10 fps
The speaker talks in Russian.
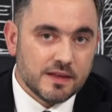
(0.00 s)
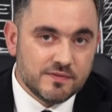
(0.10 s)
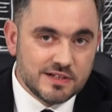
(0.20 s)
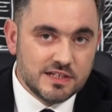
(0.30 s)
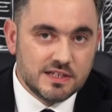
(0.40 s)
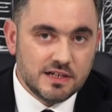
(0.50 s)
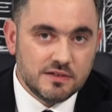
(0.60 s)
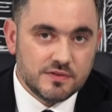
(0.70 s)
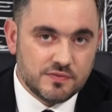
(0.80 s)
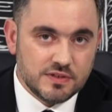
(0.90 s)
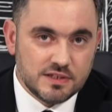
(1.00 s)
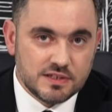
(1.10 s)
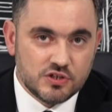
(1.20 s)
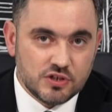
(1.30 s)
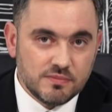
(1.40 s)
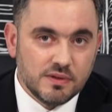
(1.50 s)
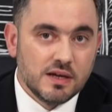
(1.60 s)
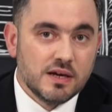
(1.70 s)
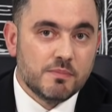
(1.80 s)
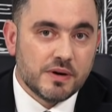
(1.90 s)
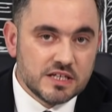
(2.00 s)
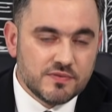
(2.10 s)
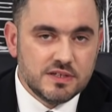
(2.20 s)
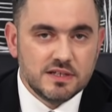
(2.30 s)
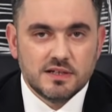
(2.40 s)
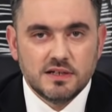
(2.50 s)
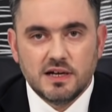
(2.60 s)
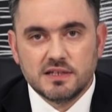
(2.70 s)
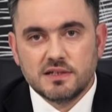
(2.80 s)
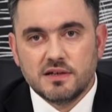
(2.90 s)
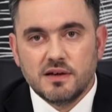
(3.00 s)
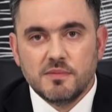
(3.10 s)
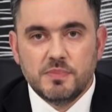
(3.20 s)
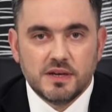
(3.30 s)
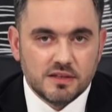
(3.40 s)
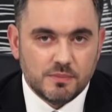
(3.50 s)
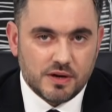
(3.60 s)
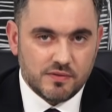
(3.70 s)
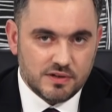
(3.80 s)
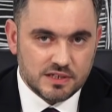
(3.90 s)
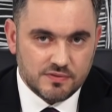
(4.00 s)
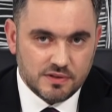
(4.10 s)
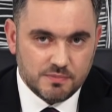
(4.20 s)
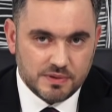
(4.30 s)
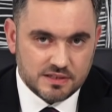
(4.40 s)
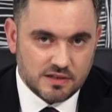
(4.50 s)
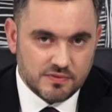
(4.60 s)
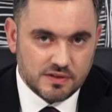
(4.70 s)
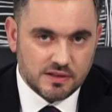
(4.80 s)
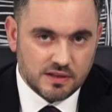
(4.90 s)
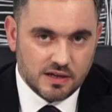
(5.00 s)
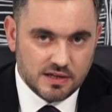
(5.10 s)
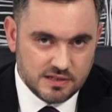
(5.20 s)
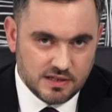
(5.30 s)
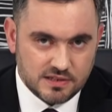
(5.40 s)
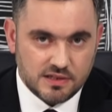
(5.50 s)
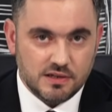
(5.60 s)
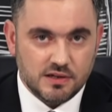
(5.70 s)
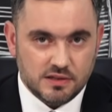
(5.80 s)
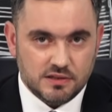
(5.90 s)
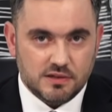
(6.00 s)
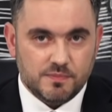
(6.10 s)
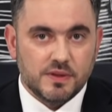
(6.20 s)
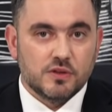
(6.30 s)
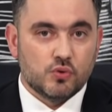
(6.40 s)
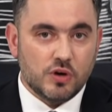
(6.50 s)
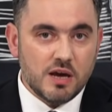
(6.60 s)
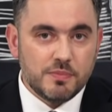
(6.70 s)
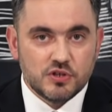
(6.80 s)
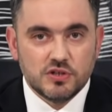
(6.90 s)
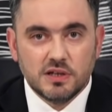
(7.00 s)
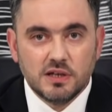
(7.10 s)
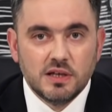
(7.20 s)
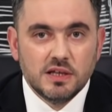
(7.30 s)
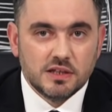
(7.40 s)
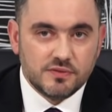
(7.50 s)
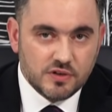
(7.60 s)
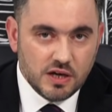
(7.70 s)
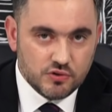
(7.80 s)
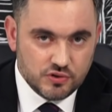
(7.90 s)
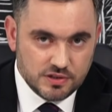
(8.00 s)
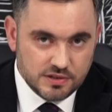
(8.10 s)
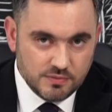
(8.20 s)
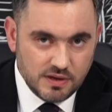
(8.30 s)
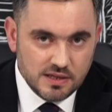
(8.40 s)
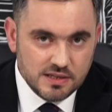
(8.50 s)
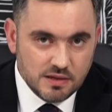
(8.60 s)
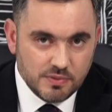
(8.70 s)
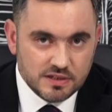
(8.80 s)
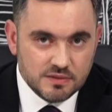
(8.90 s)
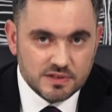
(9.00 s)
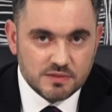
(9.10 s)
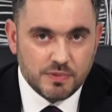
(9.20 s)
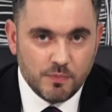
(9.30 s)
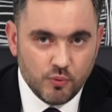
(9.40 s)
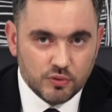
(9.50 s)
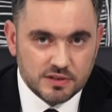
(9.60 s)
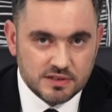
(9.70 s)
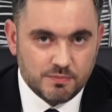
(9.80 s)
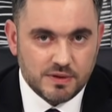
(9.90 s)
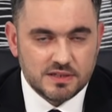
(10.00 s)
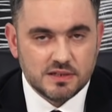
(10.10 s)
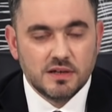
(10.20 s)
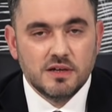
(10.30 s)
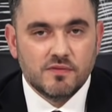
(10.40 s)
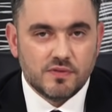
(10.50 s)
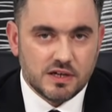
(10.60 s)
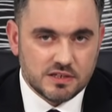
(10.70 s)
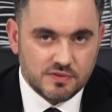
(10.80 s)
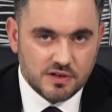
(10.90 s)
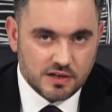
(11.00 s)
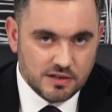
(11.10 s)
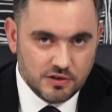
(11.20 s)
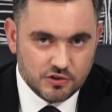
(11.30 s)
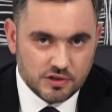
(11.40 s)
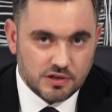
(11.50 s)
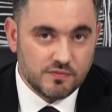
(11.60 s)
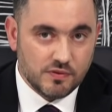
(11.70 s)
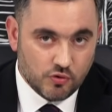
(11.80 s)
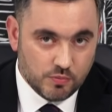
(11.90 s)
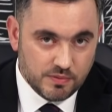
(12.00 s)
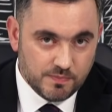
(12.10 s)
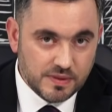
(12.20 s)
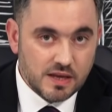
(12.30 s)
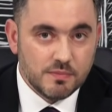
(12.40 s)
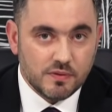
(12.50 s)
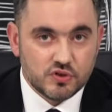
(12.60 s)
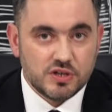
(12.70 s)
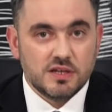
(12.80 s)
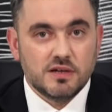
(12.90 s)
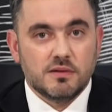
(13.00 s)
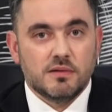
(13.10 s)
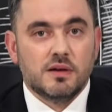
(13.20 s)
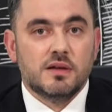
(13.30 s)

взлетели в связи с чем производители газа перенаправили свои поставки на азиатские рынки. Другая причина – надвигающаяся зима и необходимость пополнить запасы в газовых хранилищах в Европе. Повышение